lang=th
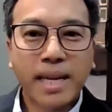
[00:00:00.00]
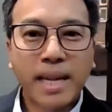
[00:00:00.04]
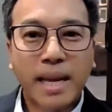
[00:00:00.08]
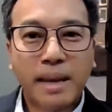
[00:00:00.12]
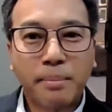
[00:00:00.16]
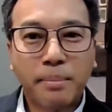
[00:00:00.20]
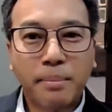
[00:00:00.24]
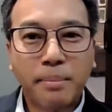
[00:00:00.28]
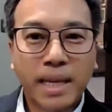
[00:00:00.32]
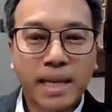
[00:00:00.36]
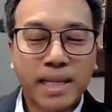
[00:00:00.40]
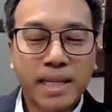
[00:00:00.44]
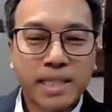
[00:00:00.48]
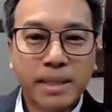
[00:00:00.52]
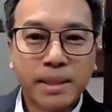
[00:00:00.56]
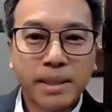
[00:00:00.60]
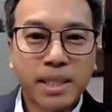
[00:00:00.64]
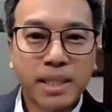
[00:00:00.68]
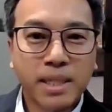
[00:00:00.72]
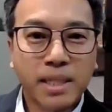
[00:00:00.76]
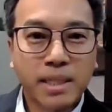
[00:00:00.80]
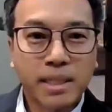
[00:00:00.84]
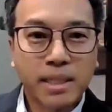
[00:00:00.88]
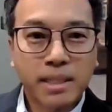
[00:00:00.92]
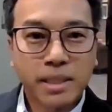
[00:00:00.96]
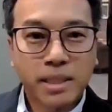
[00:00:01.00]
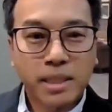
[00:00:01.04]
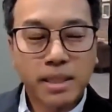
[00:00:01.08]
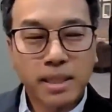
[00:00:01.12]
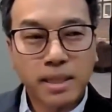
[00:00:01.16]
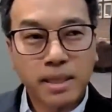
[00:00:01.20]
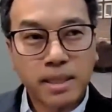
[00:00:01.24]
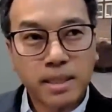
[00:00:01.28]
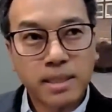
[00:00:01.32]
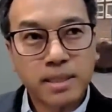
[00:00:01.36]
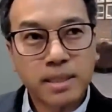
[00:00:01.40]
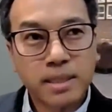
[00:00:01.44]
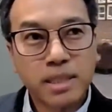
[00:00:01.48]
นั้นเนี่ยมันก็จะเกิด
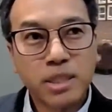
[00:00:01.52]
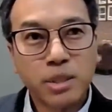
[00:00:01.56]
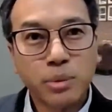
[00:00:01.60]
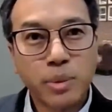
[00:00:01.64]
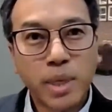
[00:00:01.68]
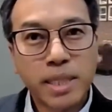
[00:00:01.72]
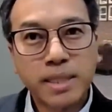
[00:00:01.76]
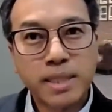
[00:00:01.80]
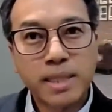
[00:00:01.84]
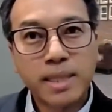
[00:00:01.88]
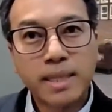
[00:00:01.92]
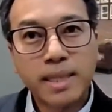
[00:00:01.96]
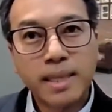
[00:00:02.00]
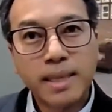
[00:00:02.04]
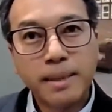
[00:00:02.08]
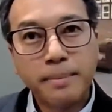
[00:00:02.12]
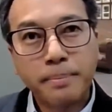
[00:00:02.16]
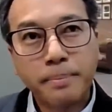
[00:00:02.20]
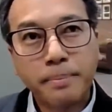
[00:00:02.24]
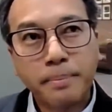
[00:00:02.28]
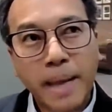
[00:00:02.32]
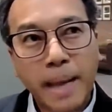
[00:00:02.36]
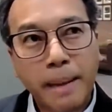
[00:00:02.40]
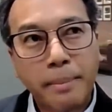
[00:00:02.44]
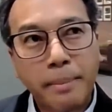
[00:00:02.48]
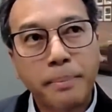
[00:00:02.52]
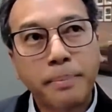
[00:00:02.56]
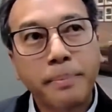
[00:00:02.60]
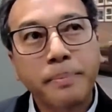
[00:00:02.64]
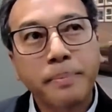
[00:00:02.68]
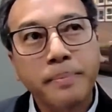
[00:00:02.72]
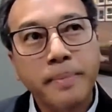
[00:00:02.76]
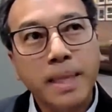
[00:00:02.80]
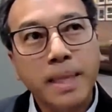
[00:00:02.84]
เกิด situation ที่แบบ